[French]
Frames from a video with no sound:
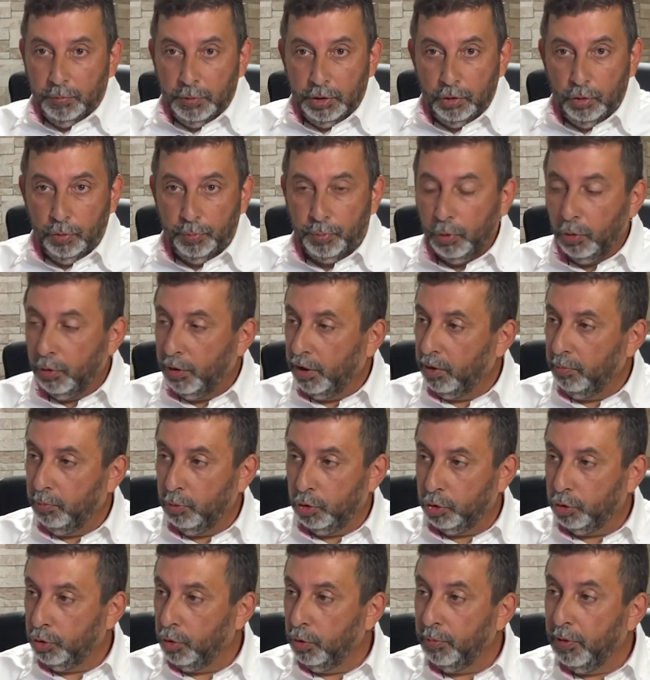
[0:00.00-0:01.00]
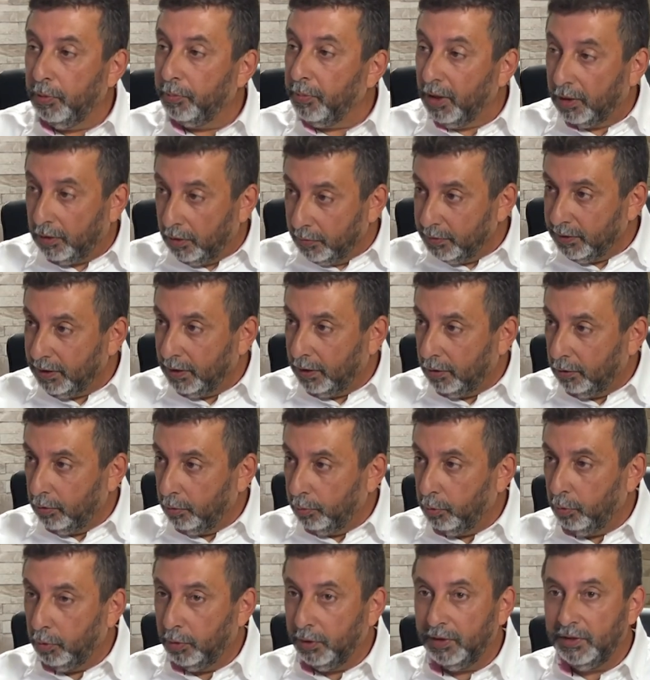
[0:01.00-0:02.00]
mais le progrès, moi je ne le mets pas comme ça. Le
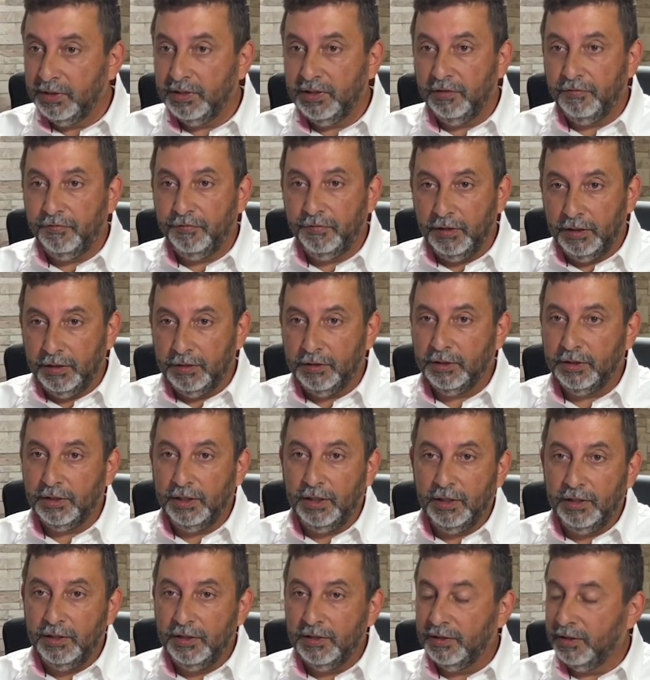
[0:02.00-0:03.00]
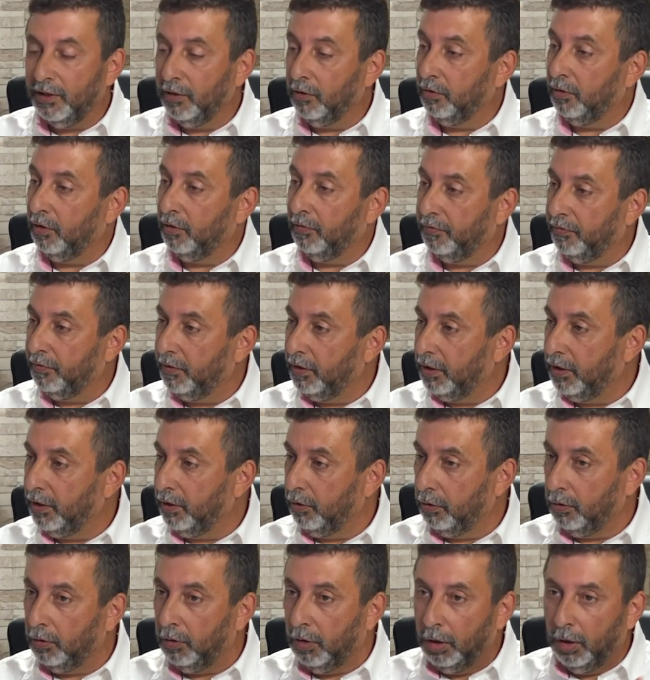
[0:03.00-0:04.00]
progrès, c'est à se réaliser en effet,
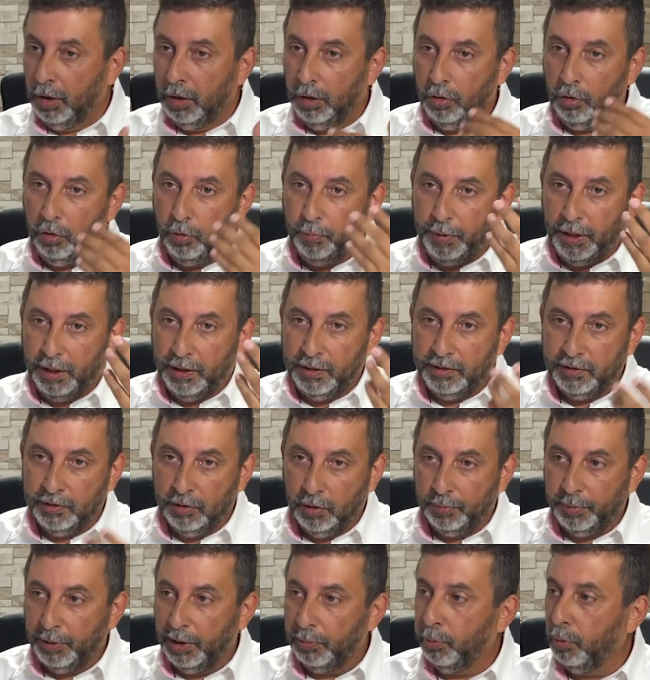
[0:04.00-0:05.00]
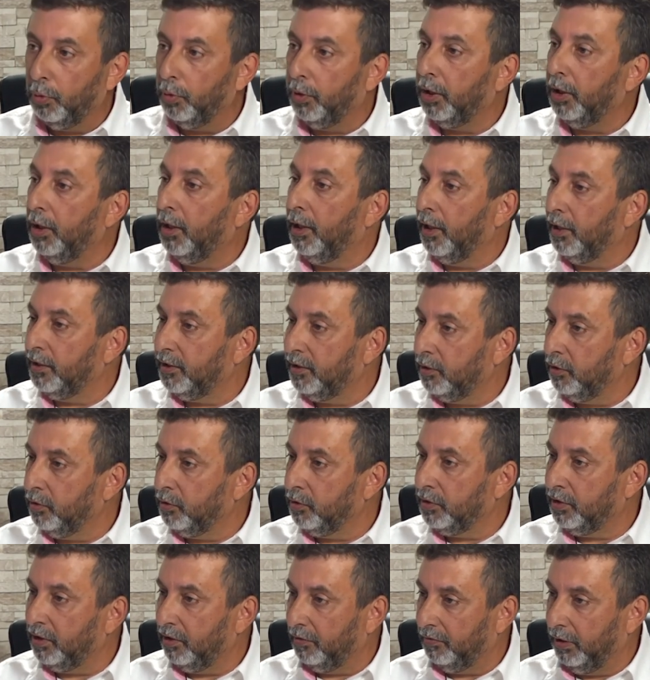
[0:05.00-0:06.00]
euh, euh, par exemple, les progrès de la
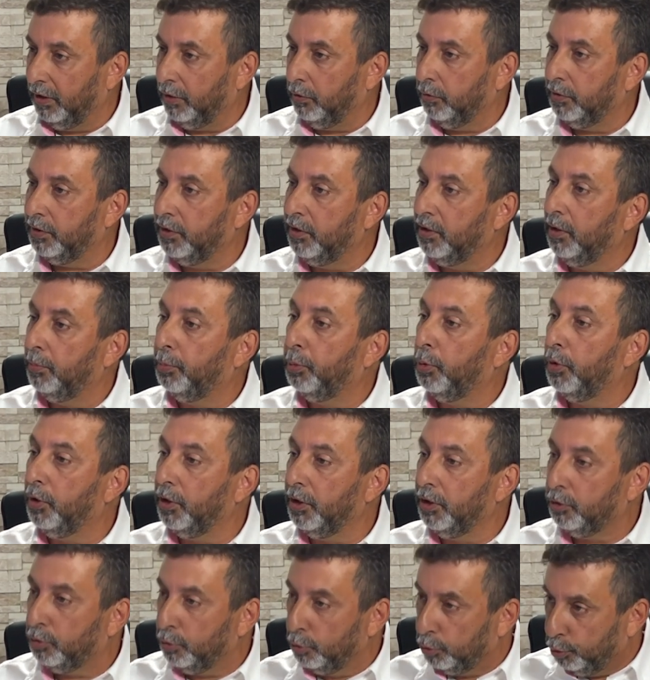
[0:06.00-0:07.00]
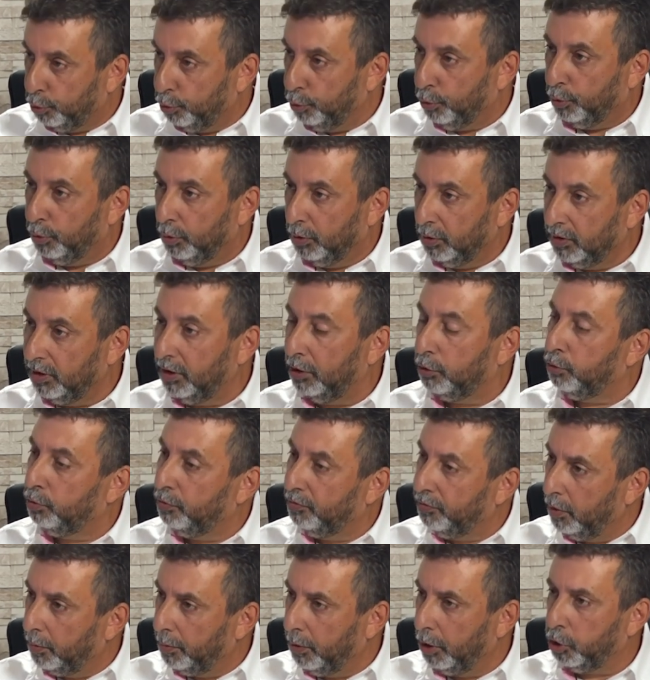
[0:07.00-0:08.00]
science avec aussi des progrès sociaux. Ça a mm-hmm.
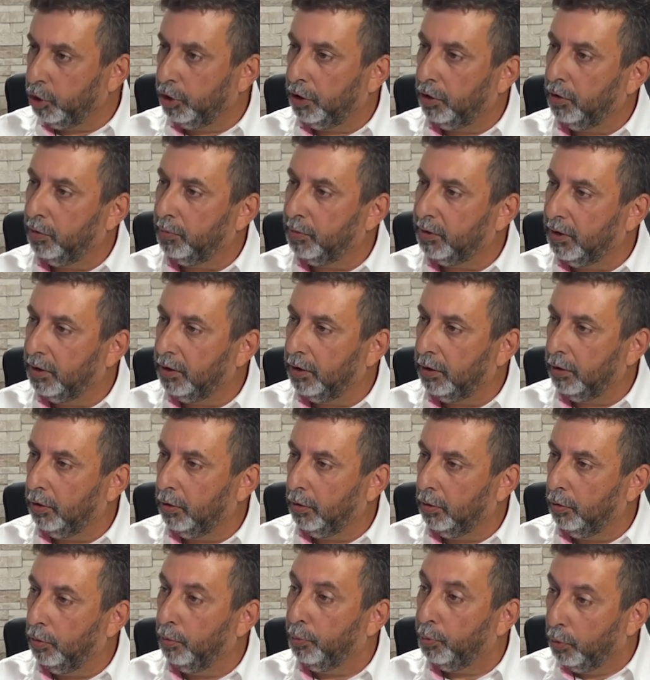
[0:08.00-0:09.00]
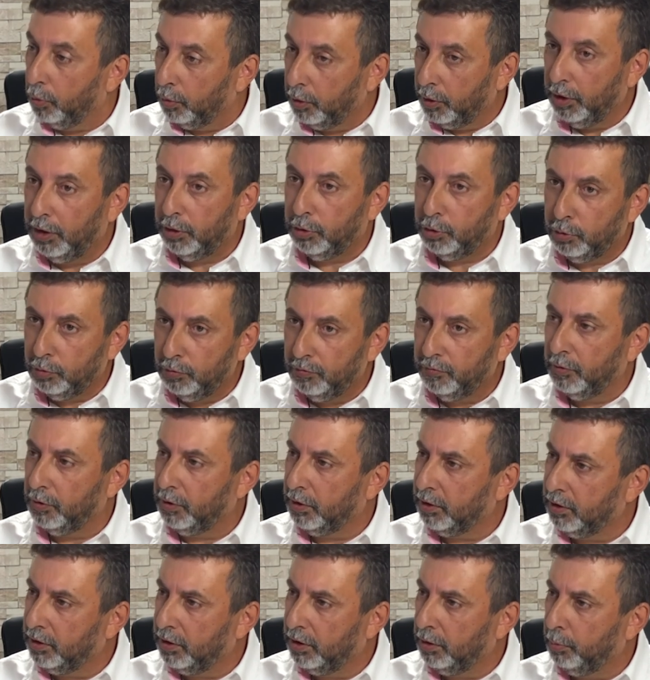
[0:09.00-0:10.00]
souvent marché comme ça d'ailleurs. Le progrès, souvent,
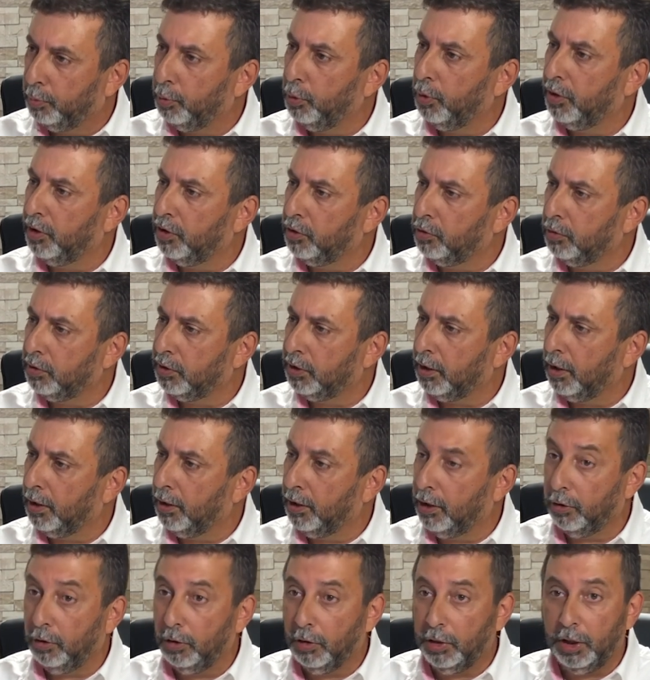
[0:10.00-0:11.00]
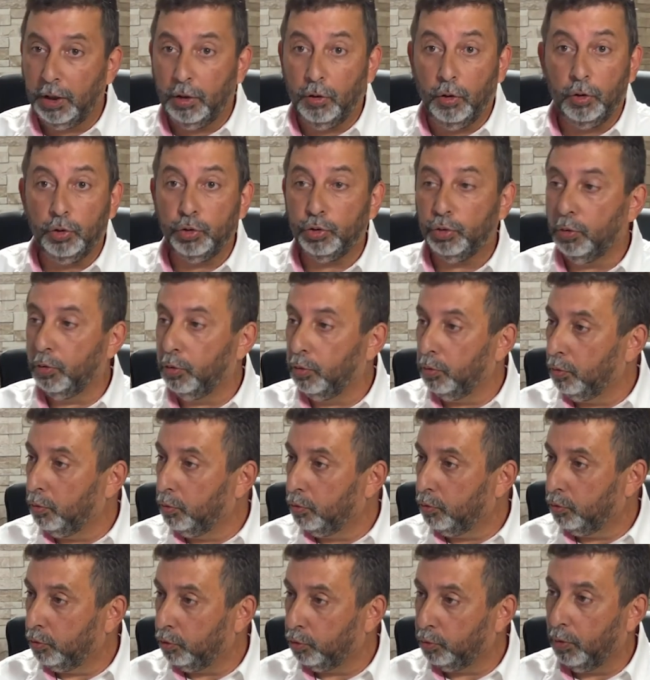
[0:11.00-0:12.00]
été le progrès social. D'ailleurs, les grands journaux,
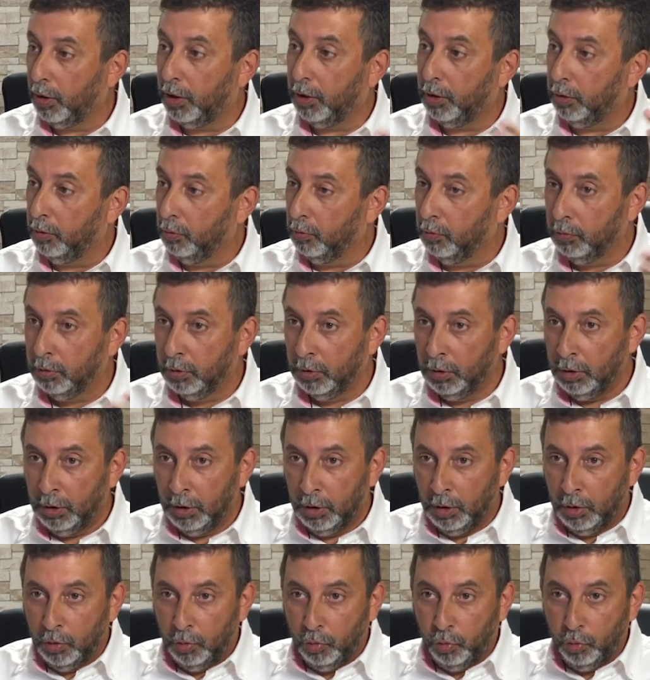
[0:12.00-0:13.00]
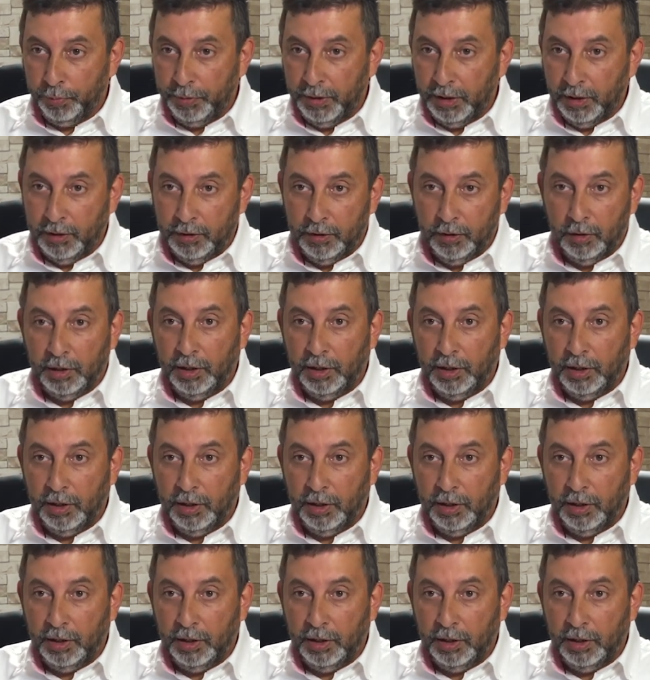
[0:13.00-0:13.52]
que ce soit à Lyon ou bien dans